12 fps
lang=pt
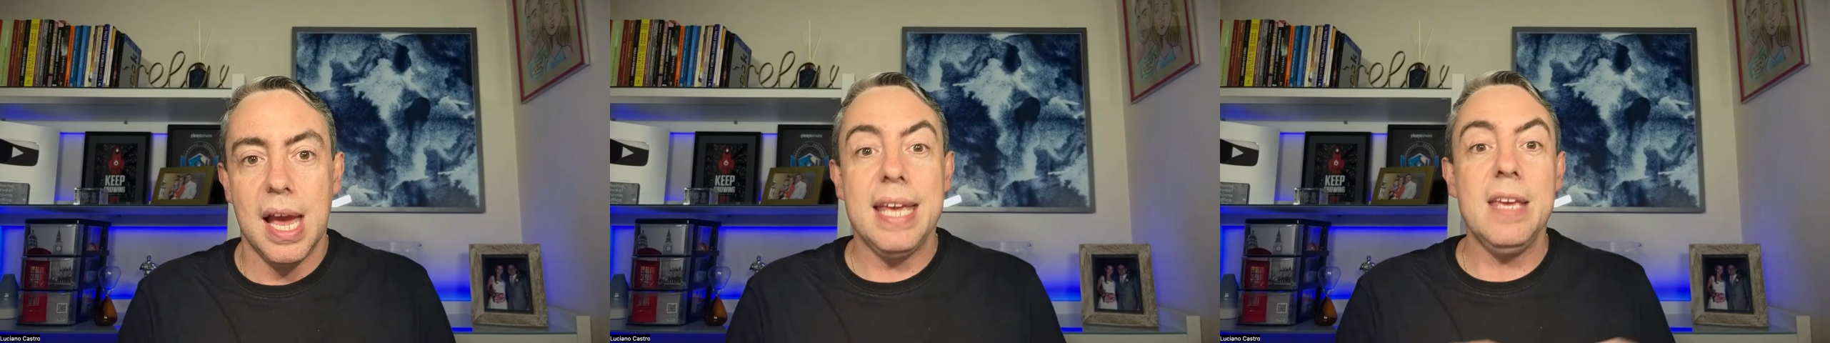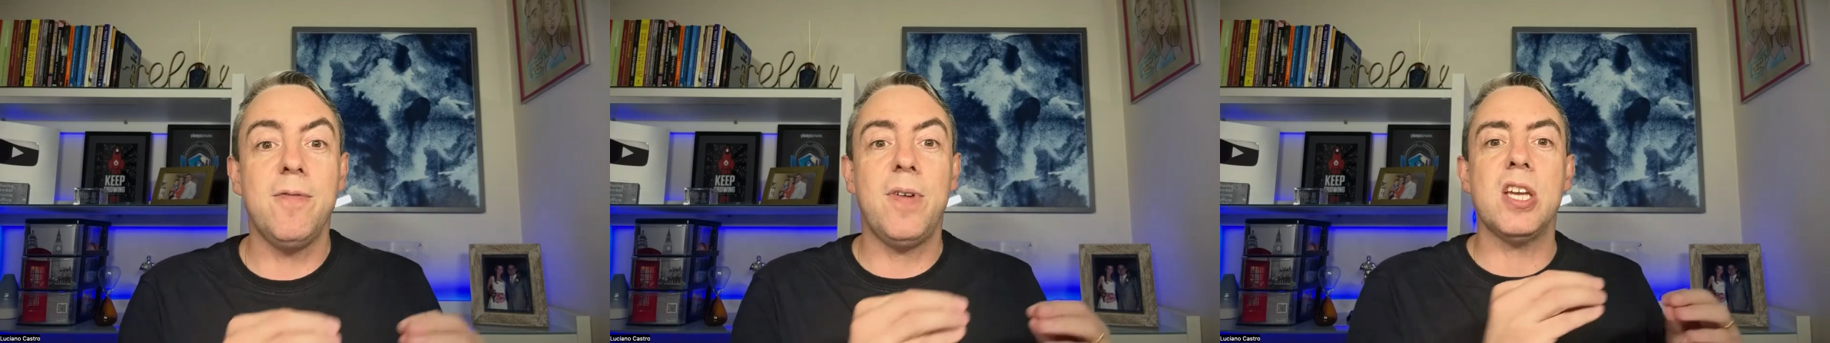
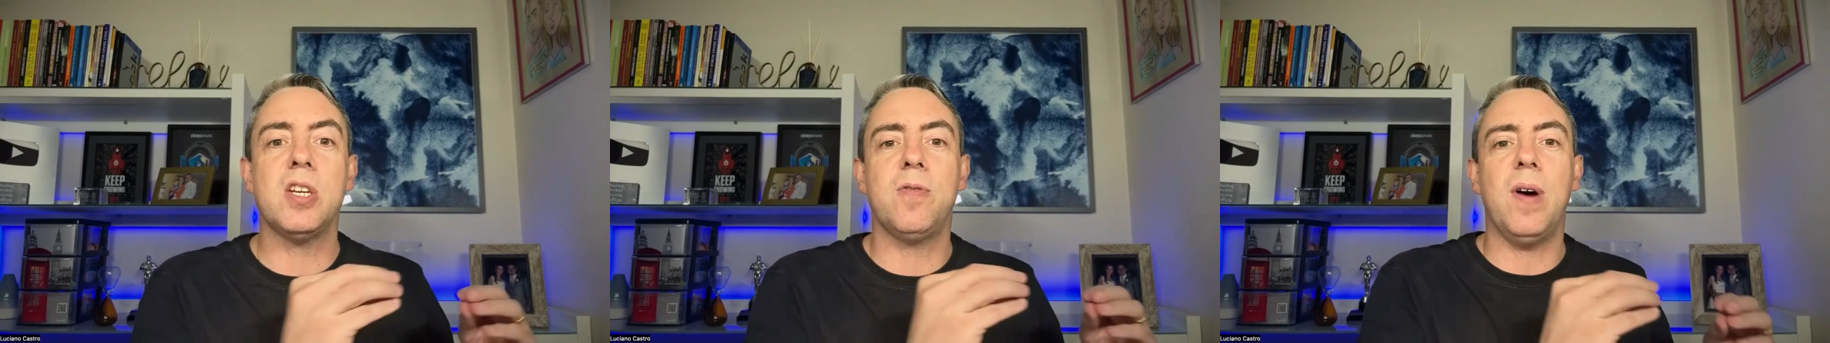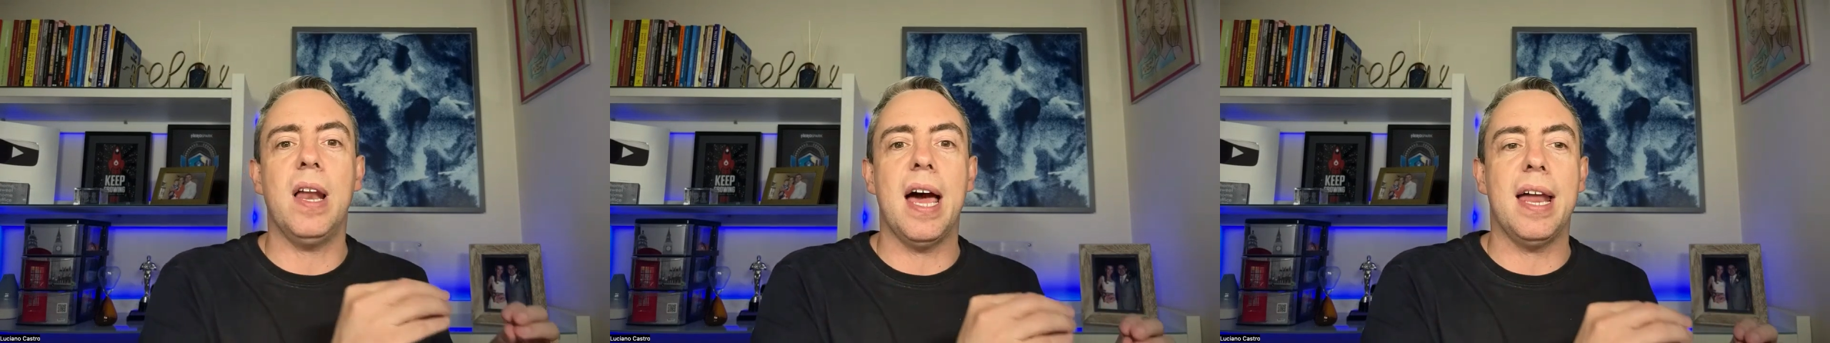em vez de
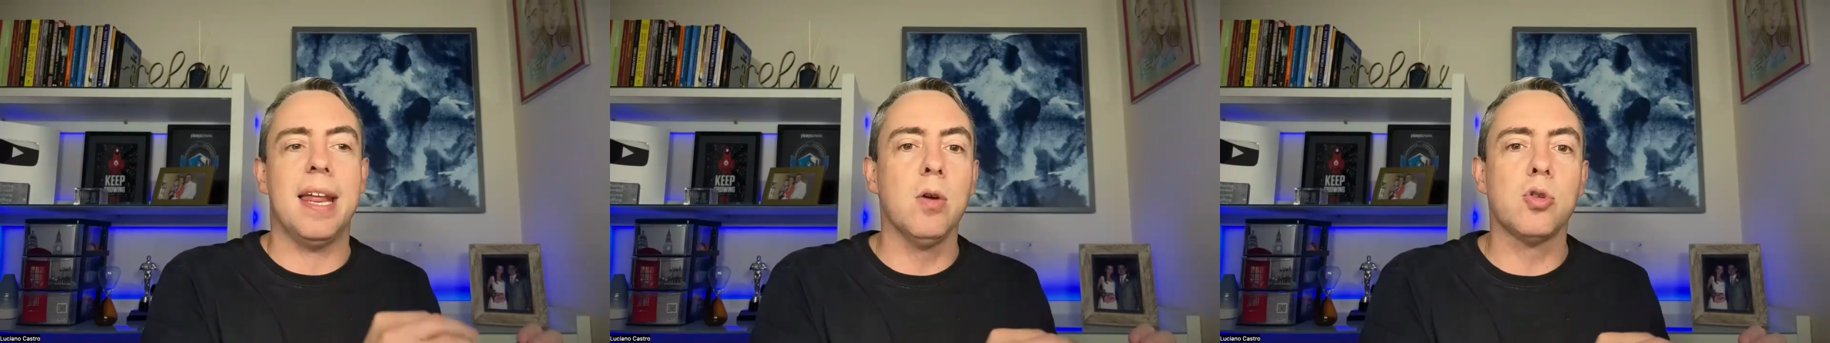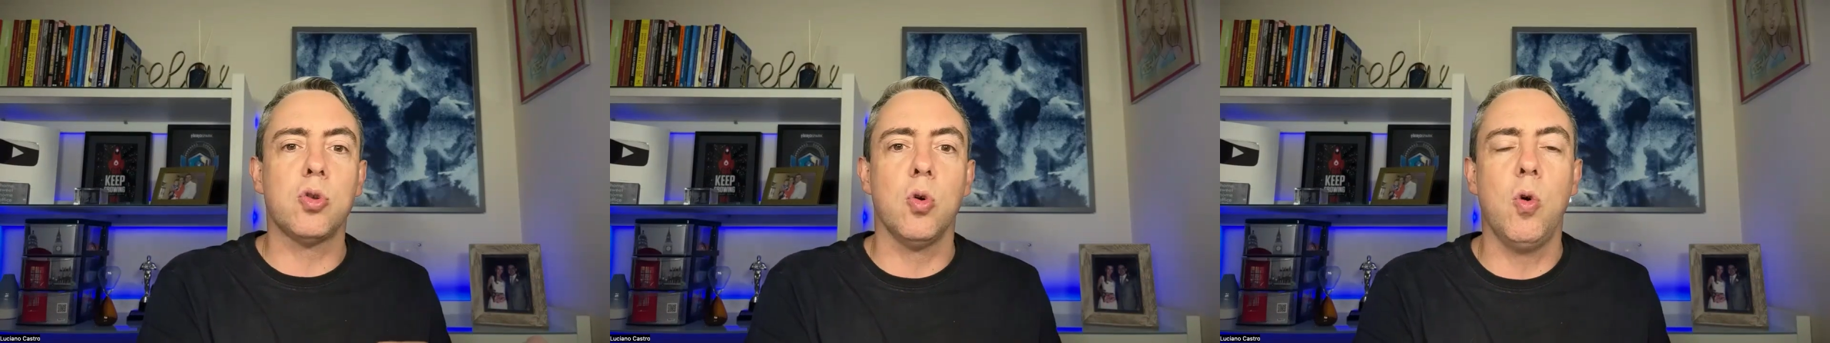falar
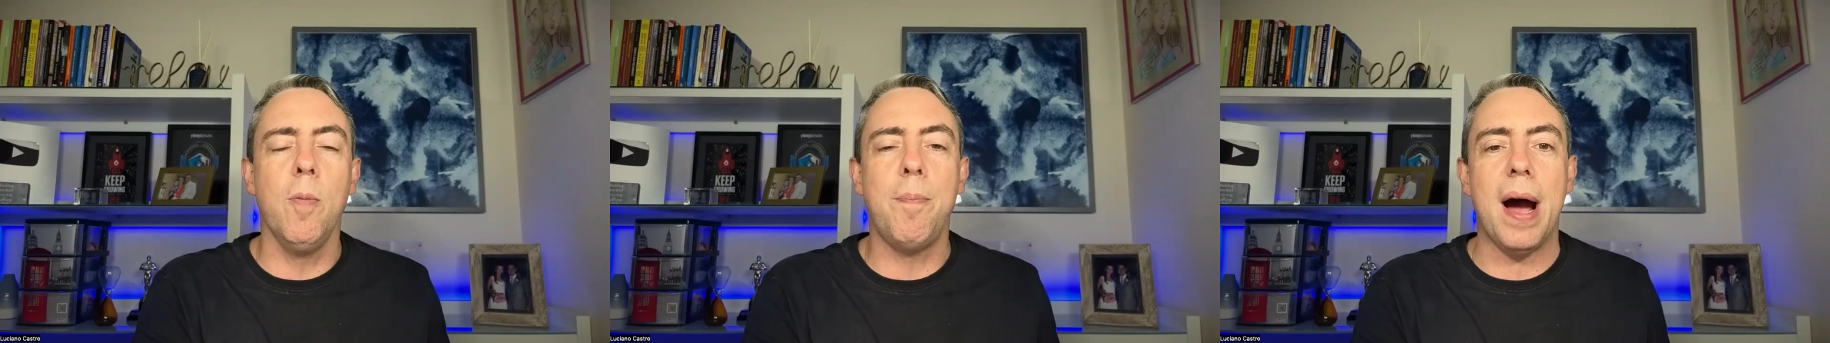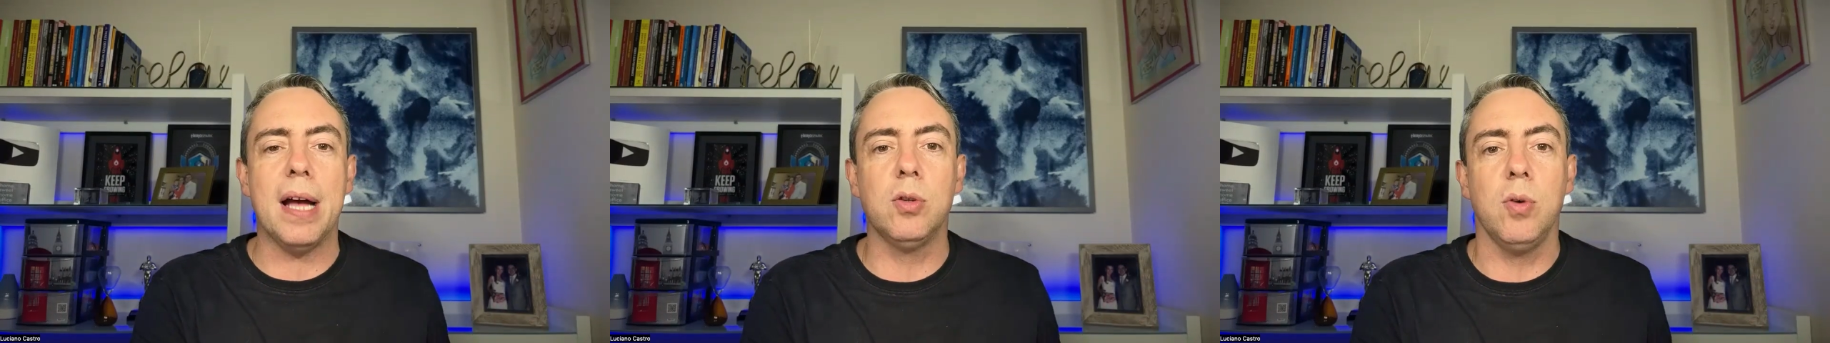eu sou
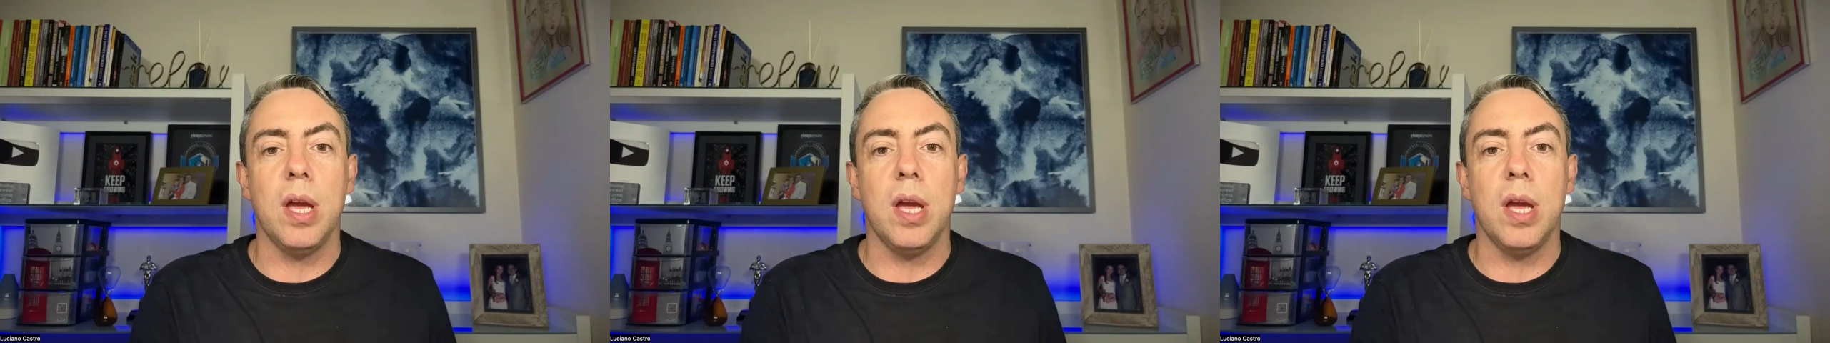culpado,